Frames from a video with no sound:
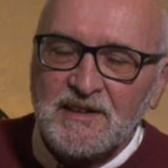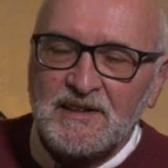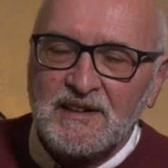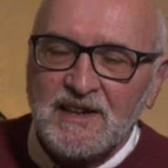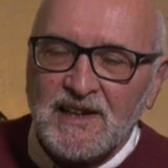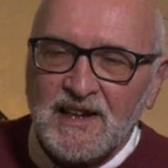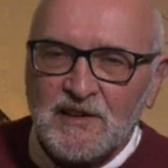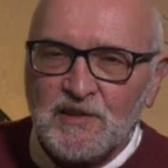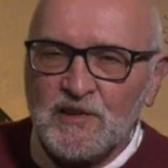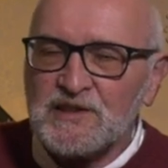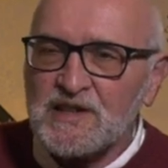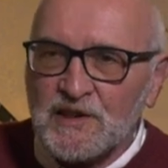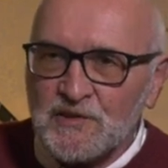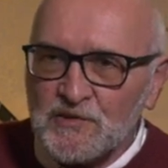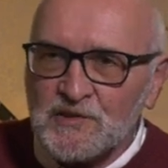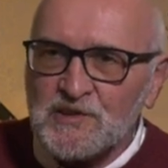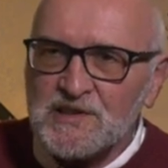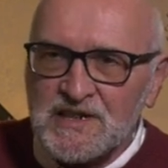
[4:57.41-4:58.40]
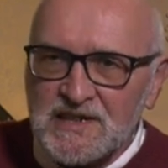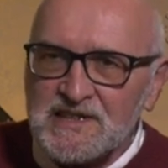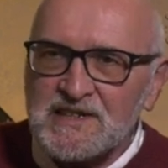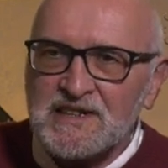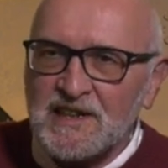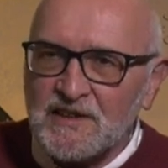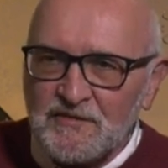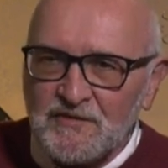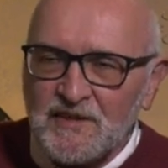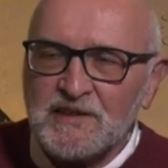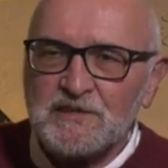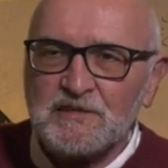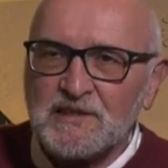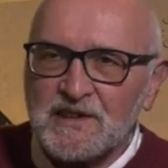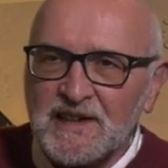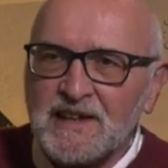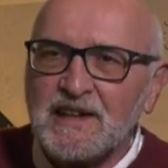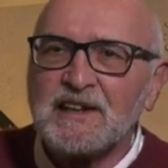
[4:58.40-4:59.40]
La cosa consiste nel
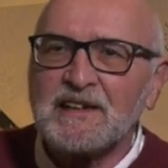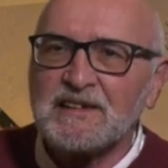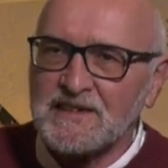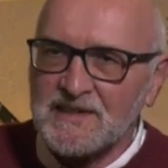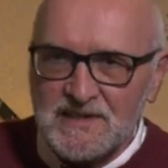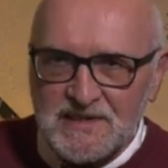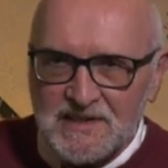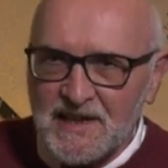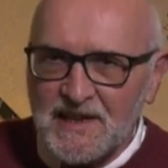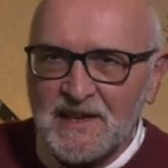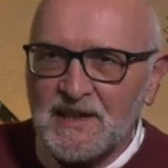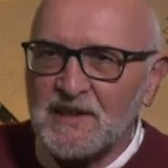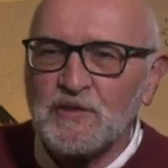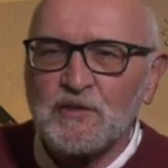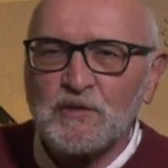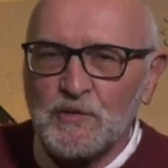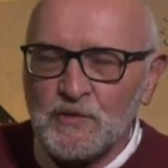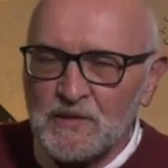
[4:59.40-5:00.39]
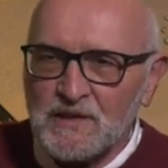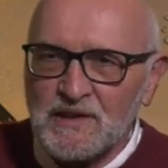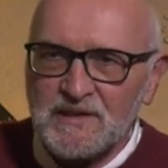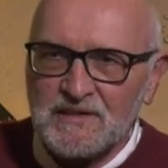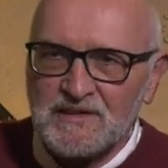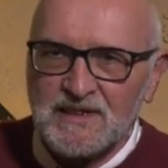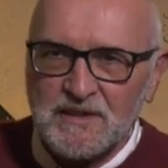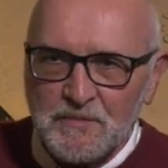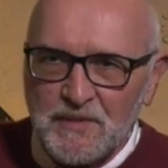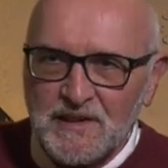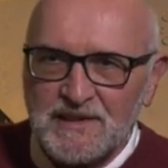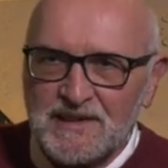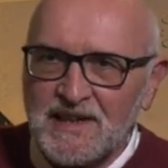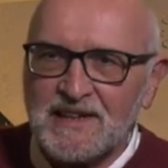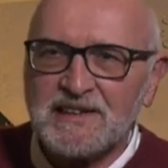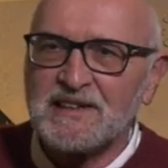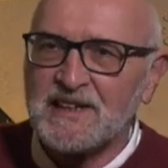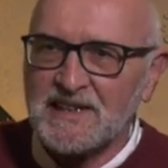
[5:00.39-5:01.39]
fatto che se un
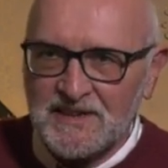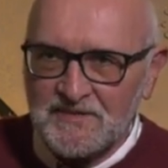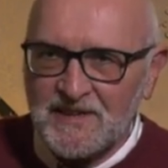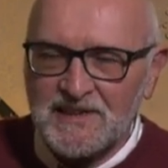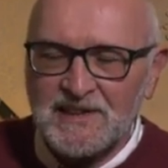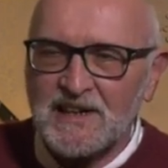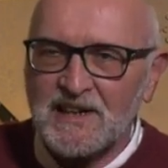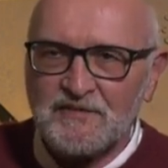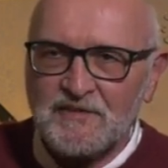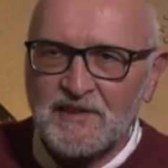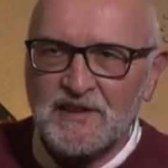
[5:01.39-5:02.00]
dipendente deve andare a